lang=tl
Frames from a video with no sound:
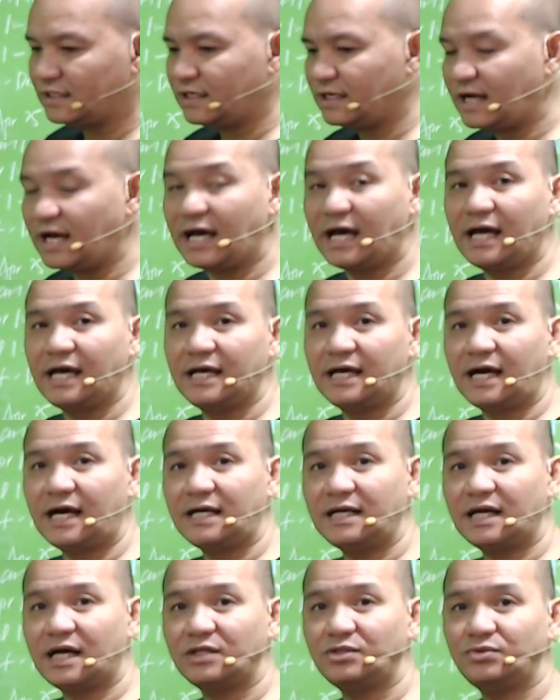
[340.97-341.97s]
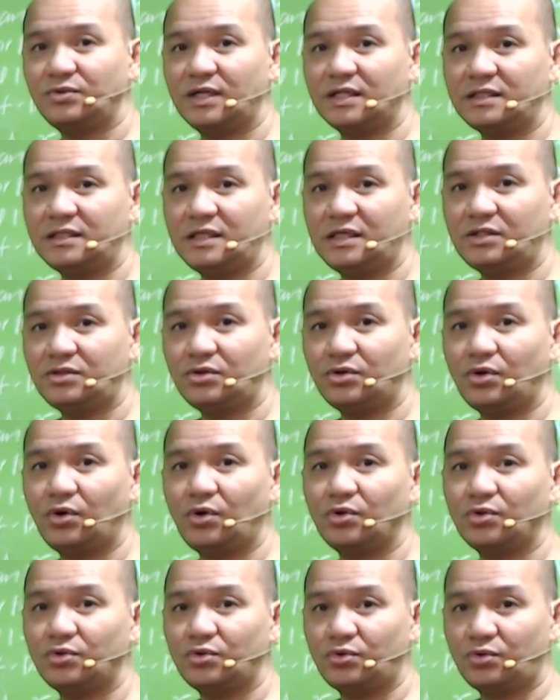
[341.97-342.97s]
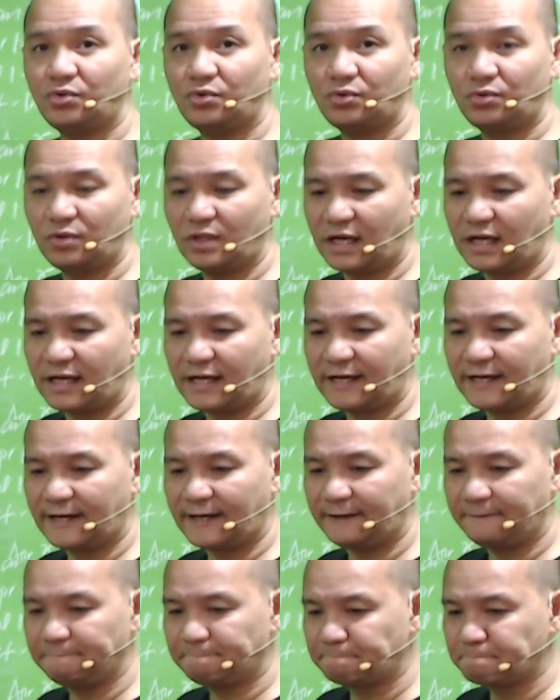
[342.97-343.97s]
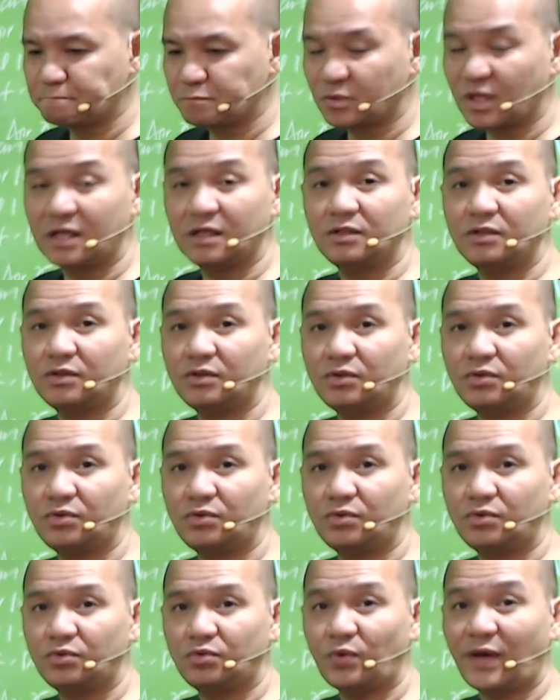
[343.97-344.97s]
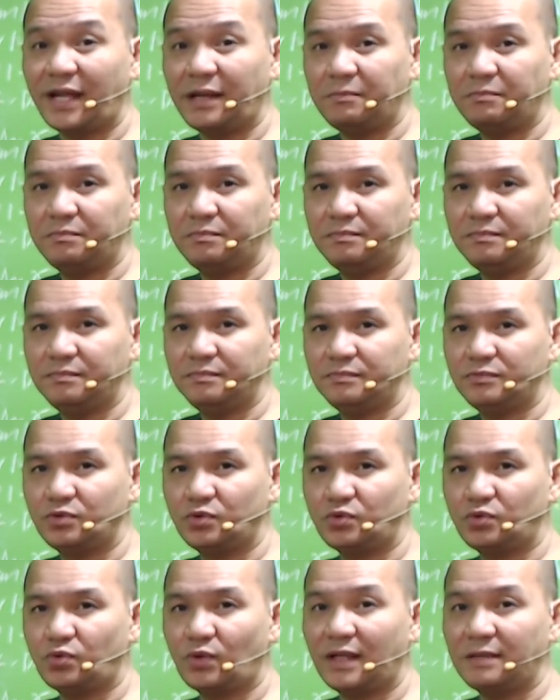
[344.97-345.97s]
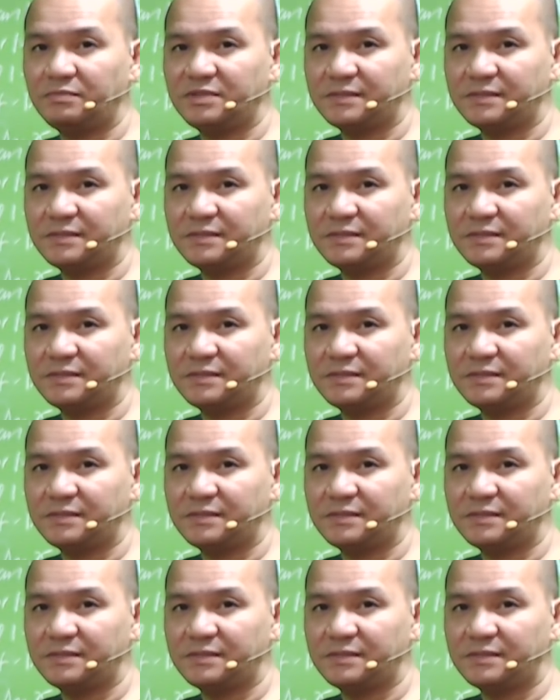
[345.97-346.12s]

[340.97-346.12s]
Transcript: Ha? Ang nakasulat dito, uh, 12. 12